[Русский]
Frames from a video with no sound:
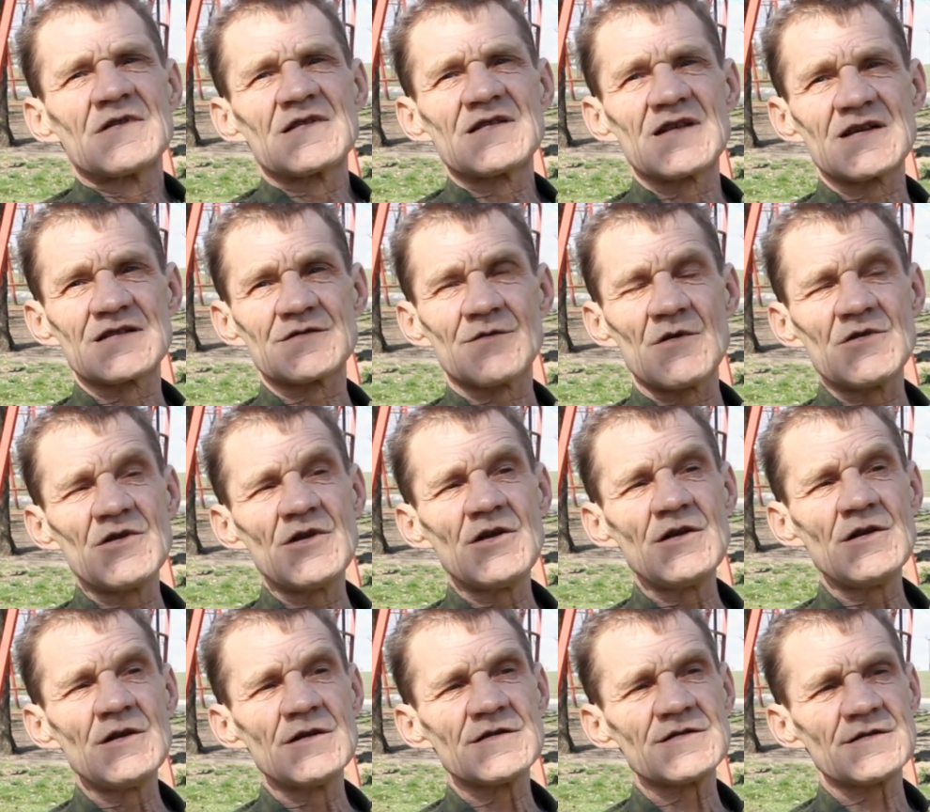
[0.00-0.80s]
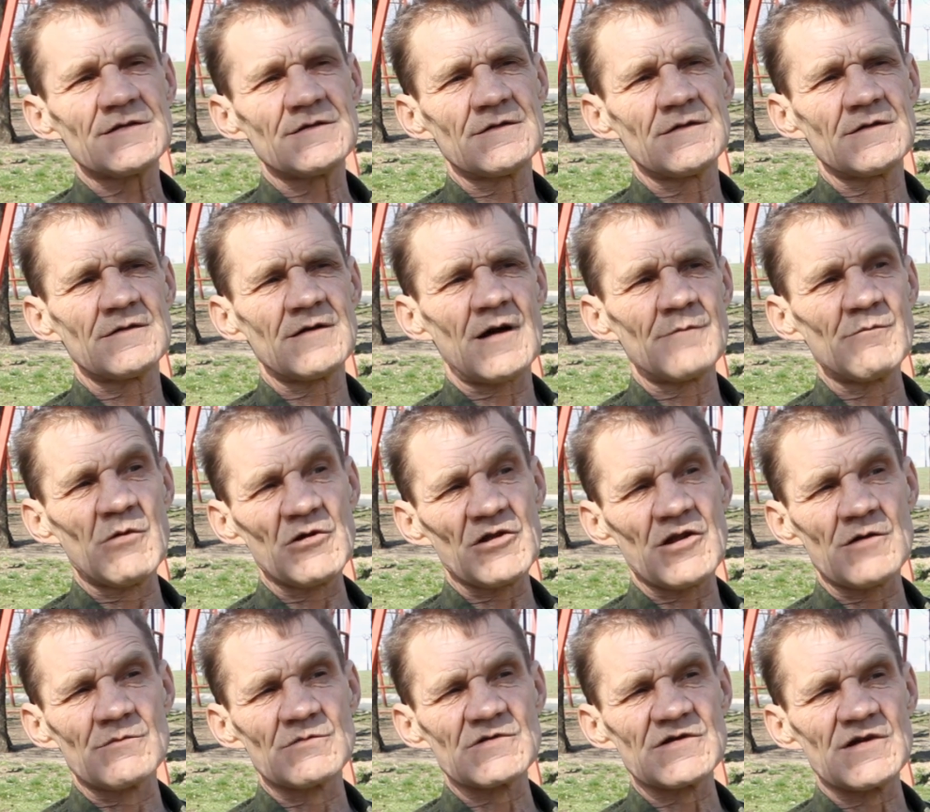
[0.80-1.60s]
созвонились, об
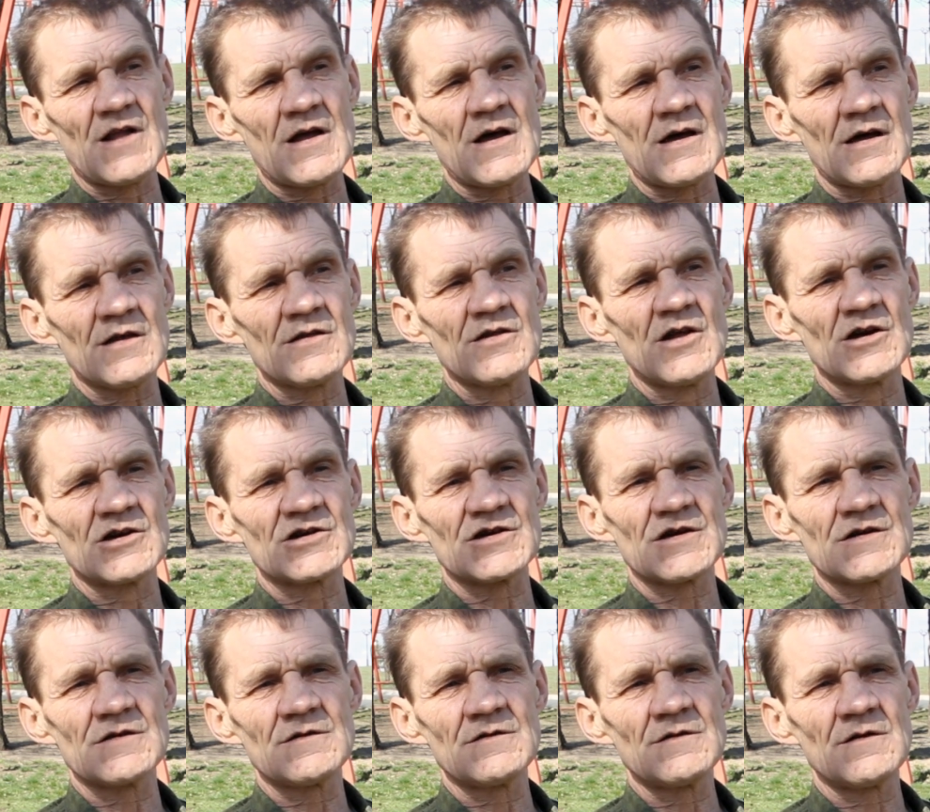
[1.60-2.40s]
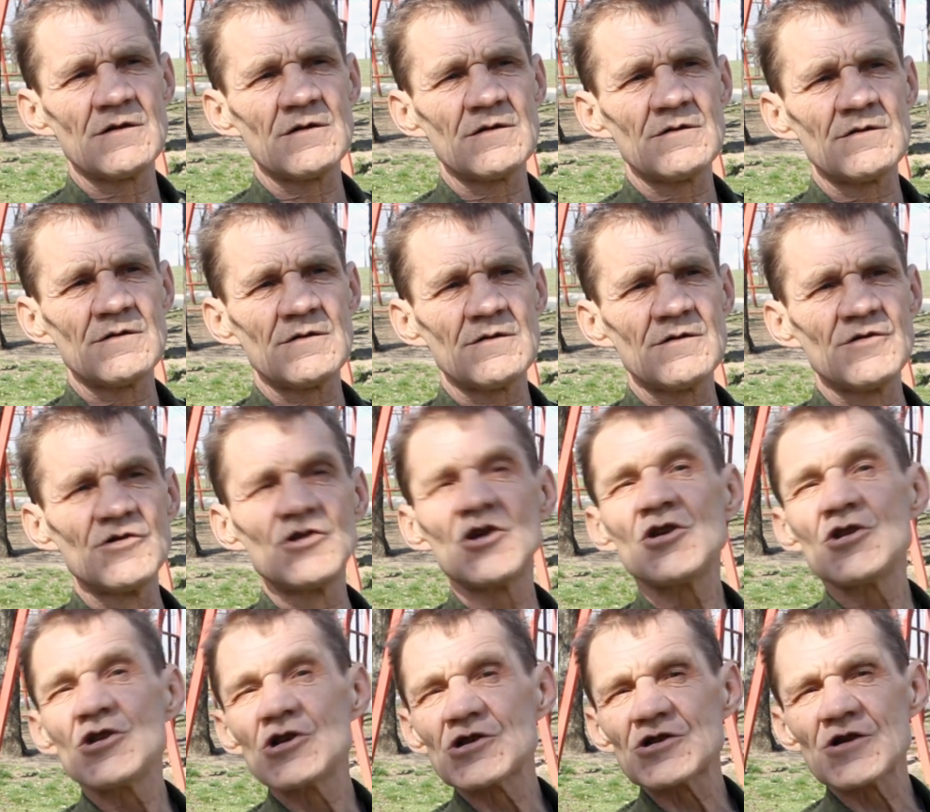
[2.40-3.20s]
этом знают даже и
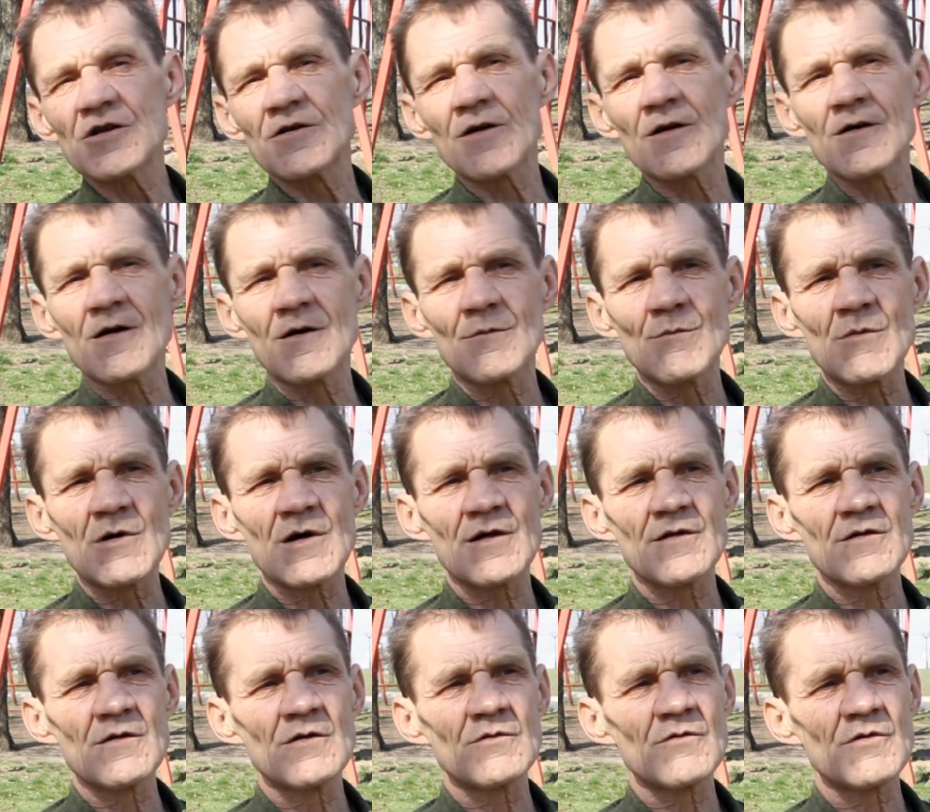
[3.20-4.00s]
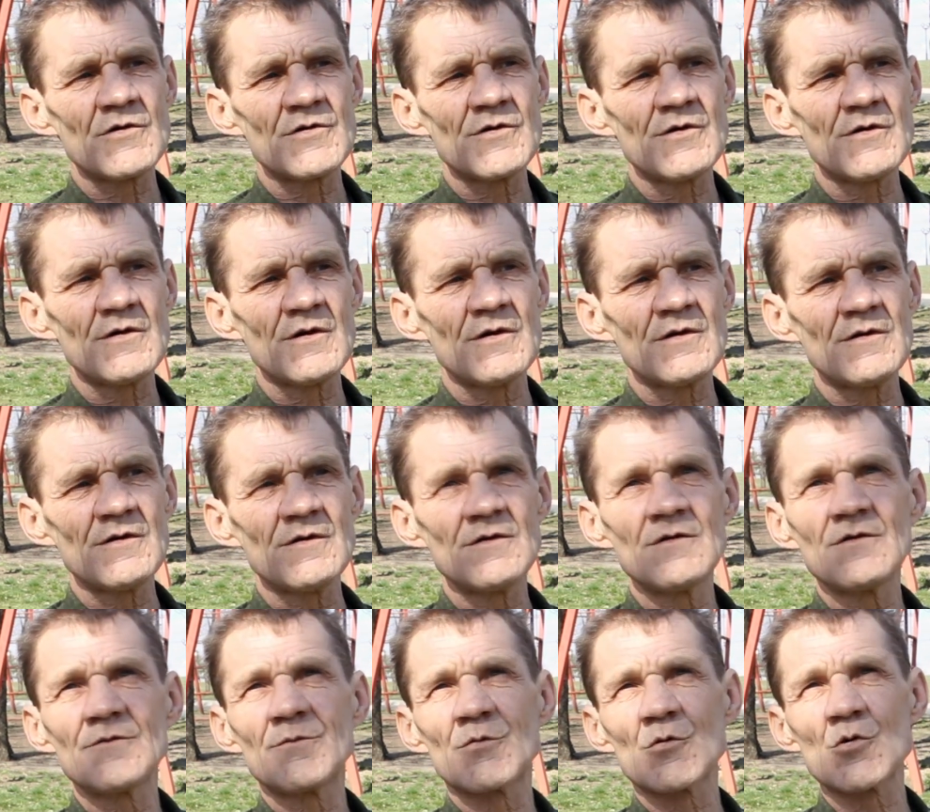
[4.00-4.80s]
нынешнее
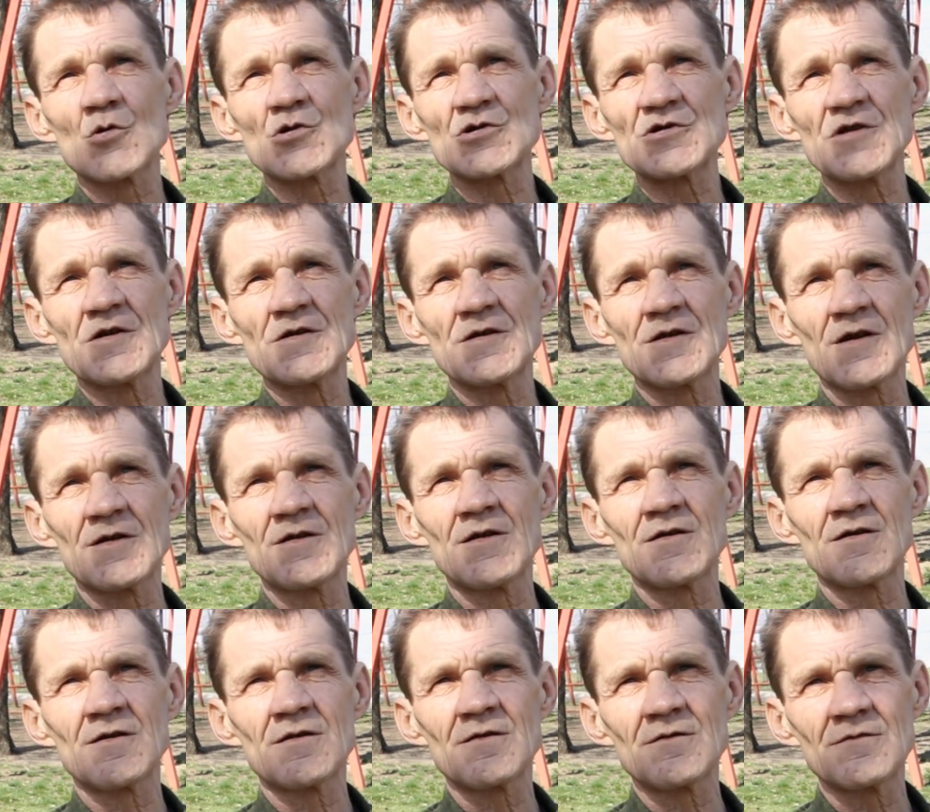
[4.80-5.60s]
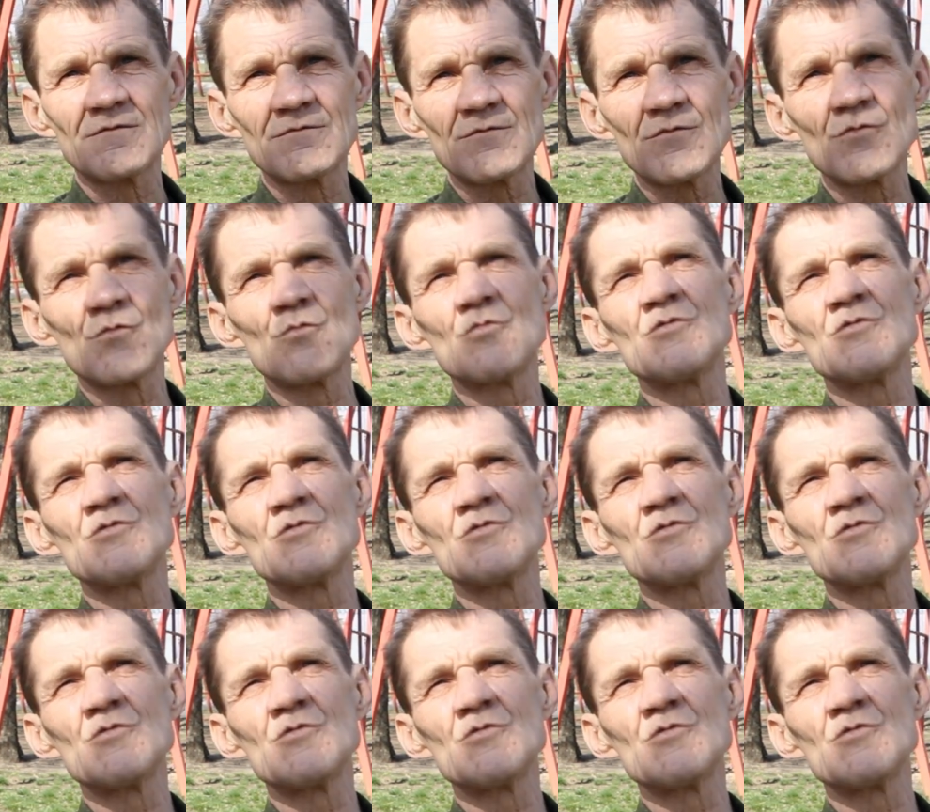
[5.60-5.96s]
командование, и прошлое тогда, ну,